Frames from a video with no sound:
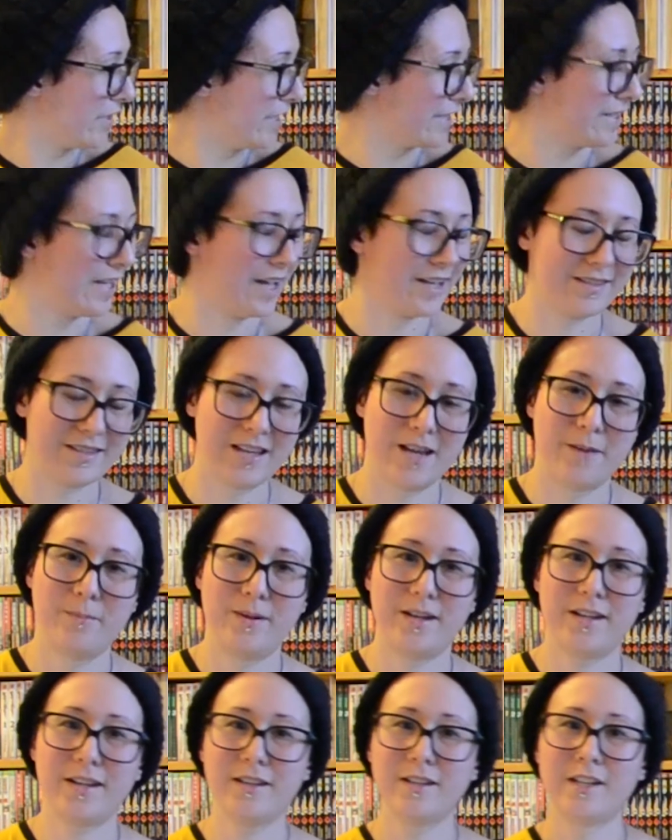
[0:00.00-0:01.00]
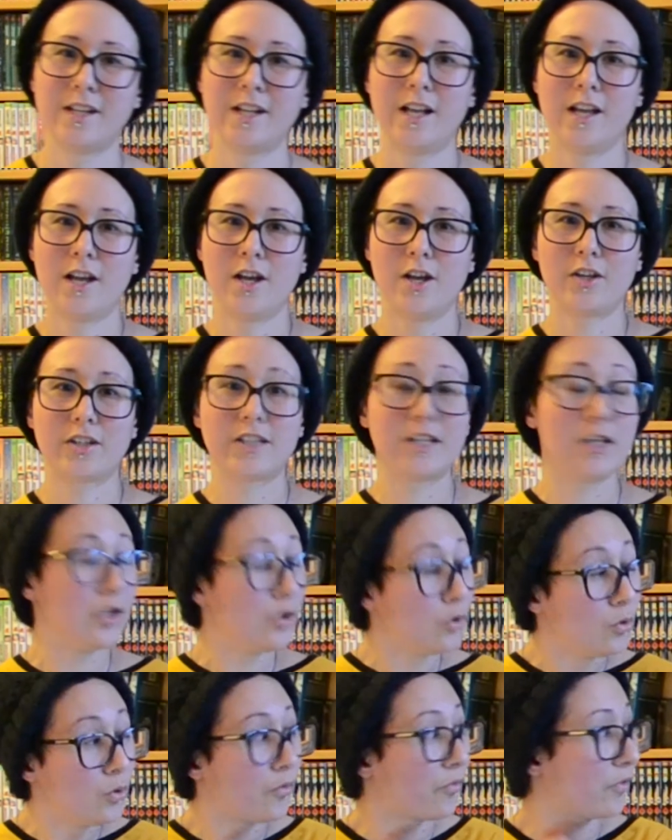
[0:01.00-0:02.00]
dit que ça s'appelait, qui
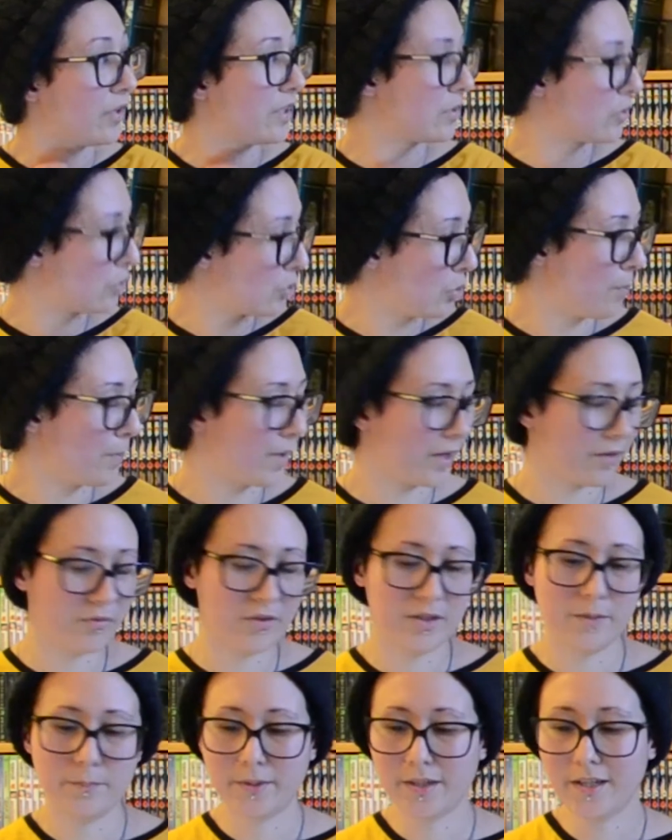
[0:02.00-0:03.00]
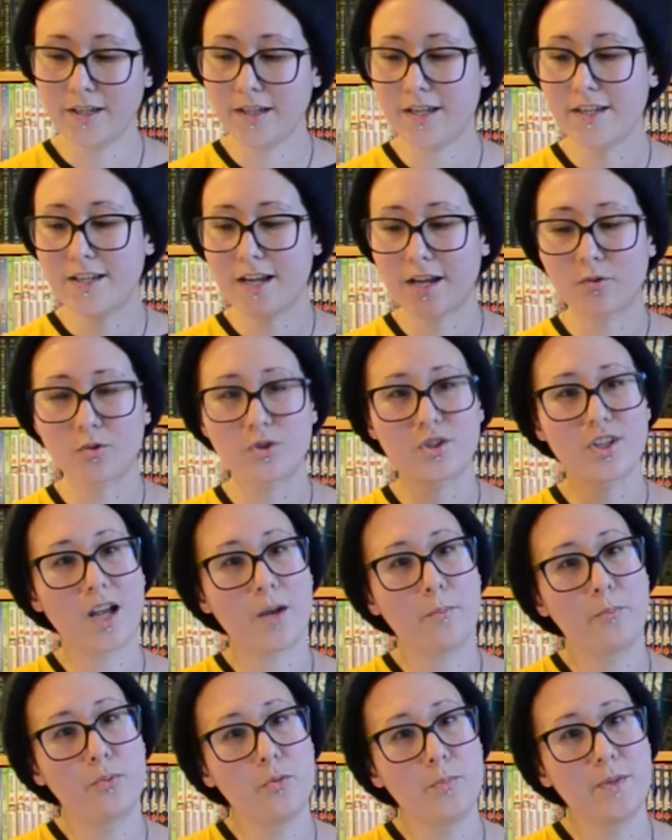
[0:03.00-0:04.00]
le fait super flipper. Et un autre chat
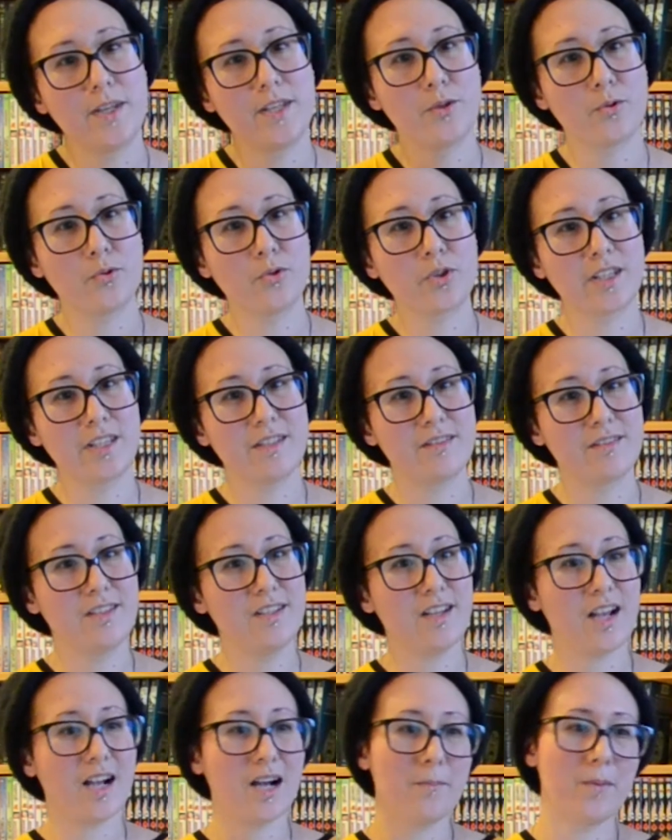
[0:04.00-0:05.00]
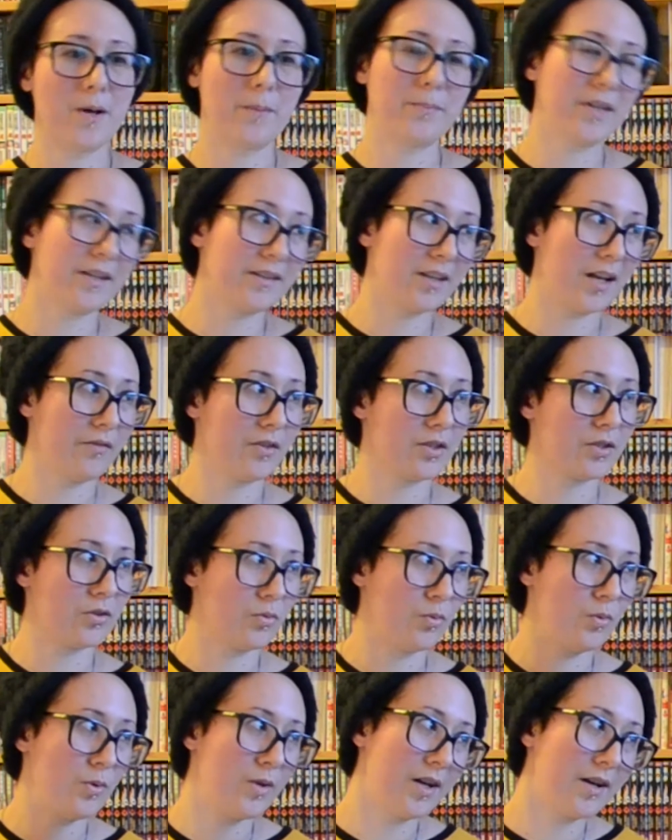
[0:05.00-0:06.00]
un peu mignon qui se dit Ah bah peut-être avec
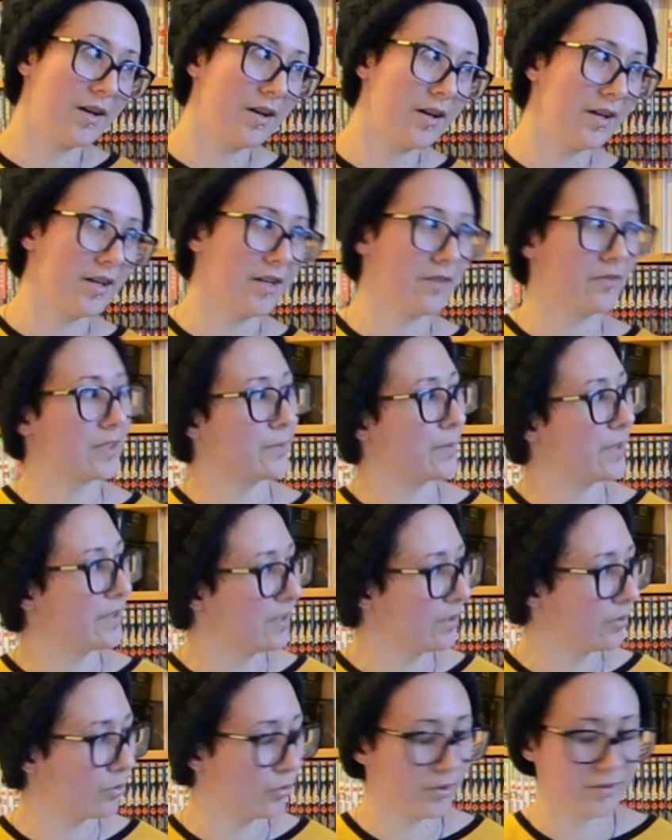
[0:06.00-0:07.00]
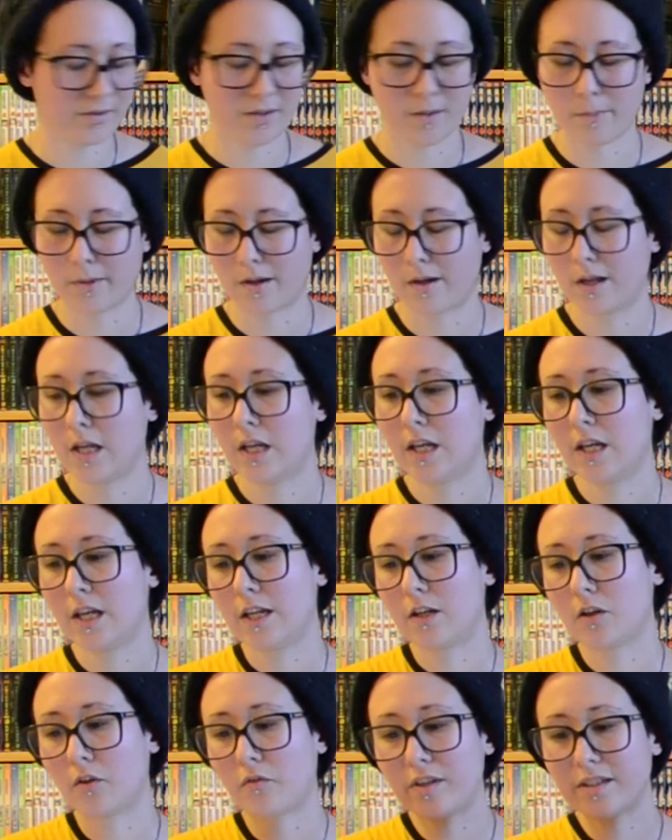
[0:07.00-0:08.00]
celui-là, il va se passer des trucs sympas.
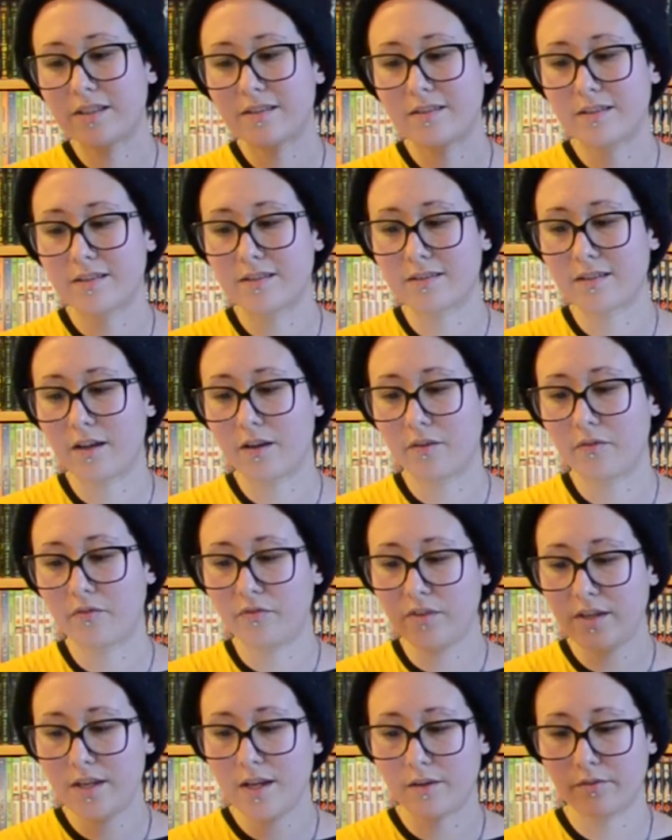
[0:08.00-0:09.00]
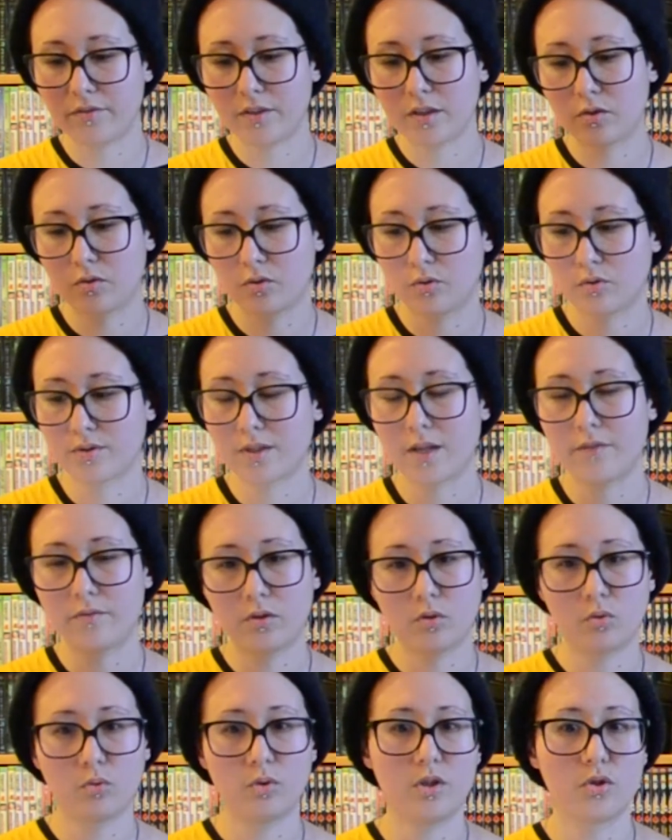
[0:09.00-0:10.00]
Et en fait, c'est sa vie avec eux, sa
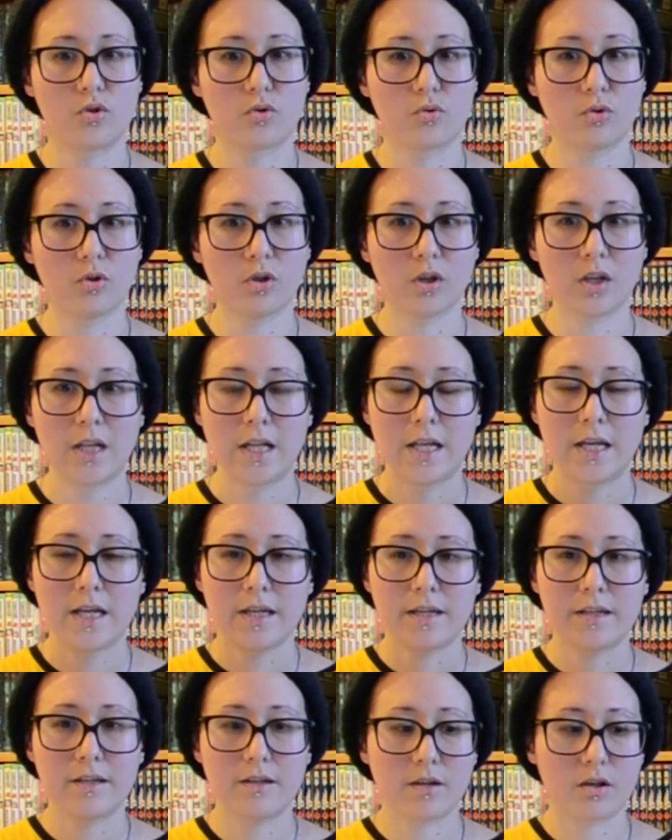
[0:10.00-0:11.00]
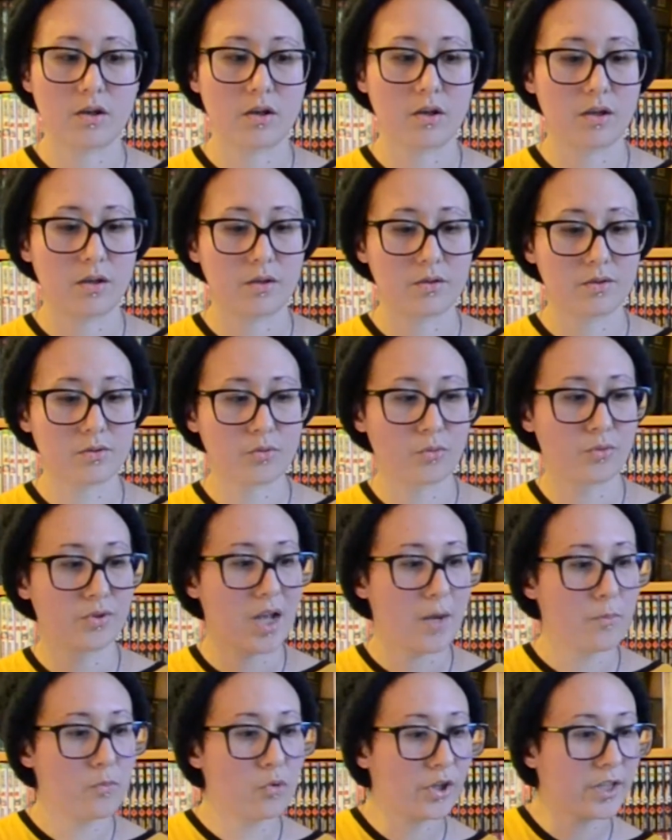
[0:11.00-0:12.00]
vie de tous les jours, et euh, son
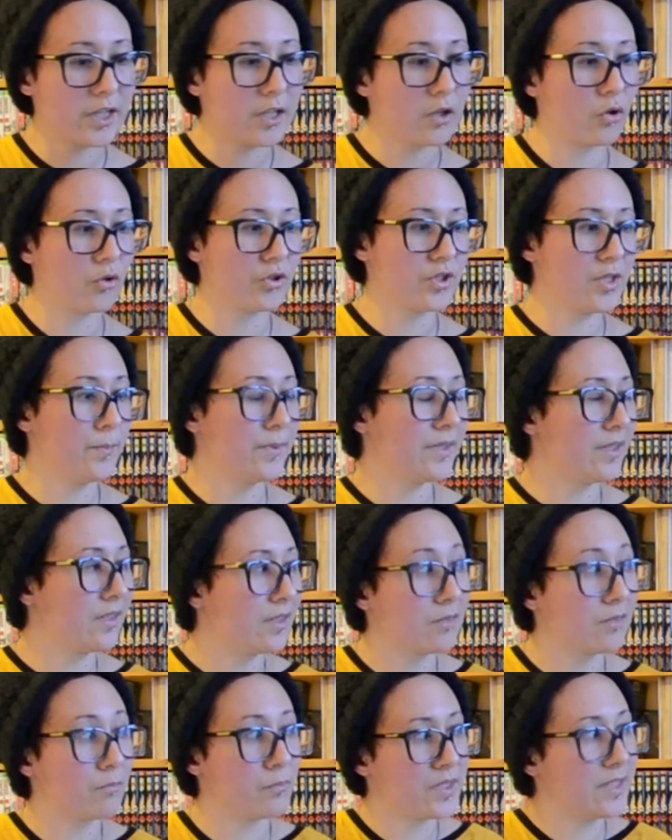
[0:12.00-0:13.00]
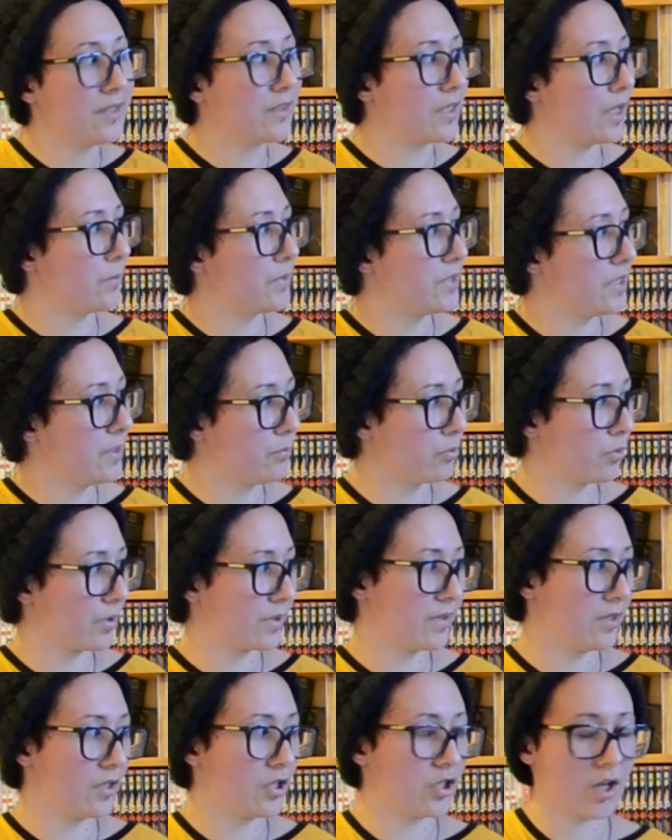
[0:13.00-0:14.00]
amour qui grandit petit à petit pour
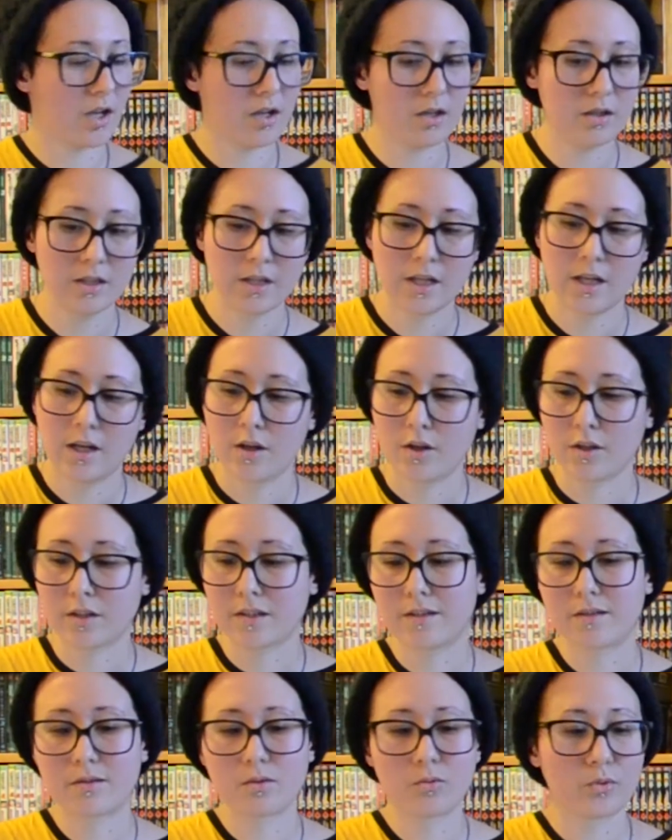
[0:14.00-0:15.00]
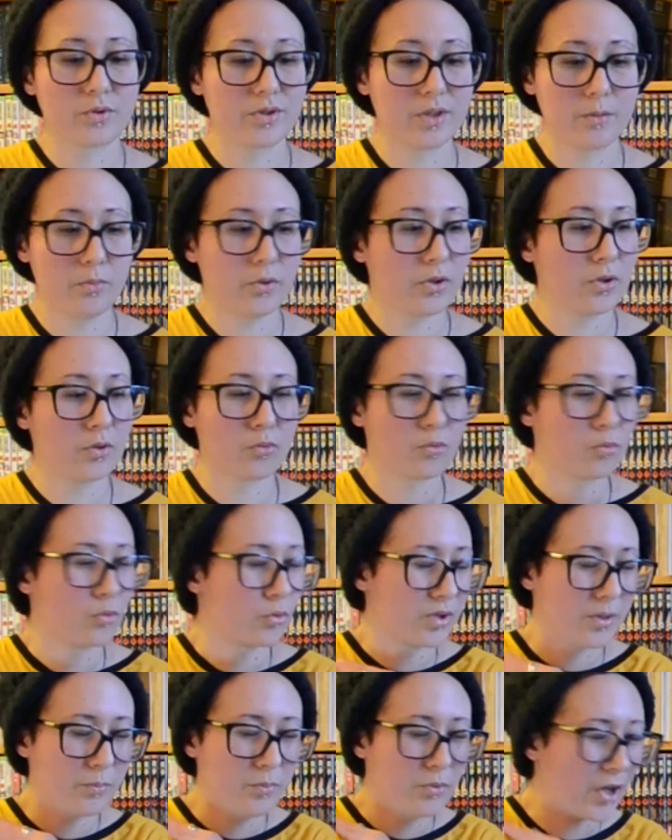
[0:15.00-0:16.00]
ses chats qui sont au début, qui en ont
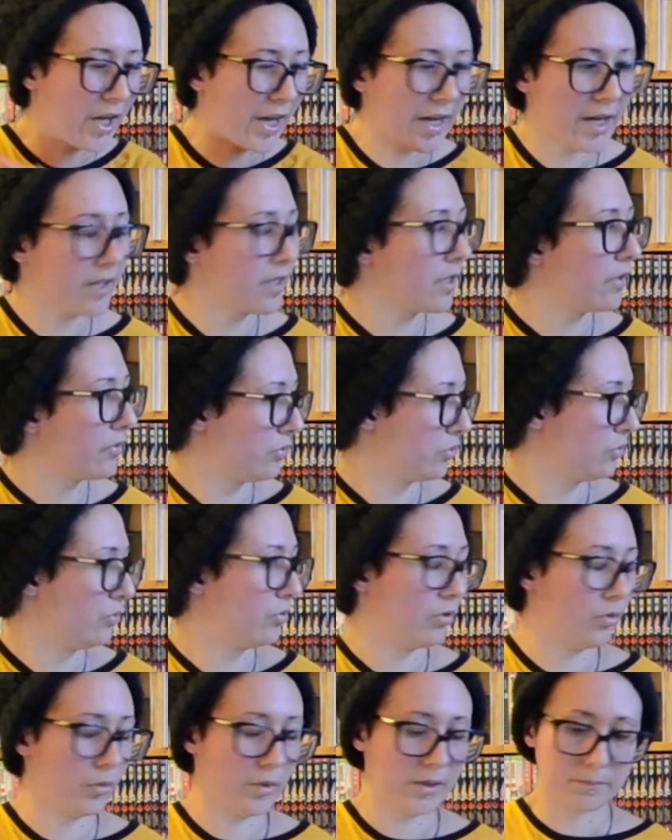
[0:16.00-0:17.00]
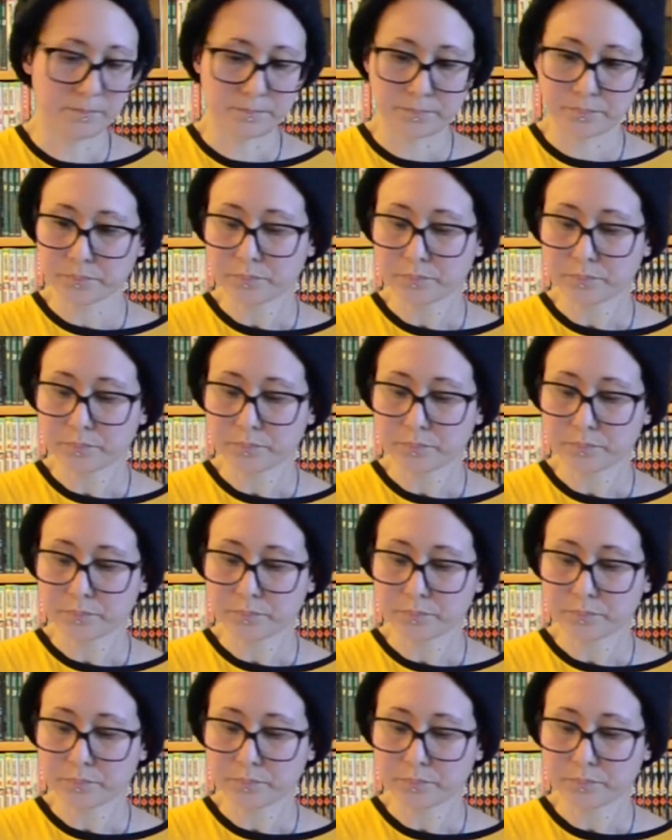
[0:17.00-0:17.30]
au début rien à foutre de lui.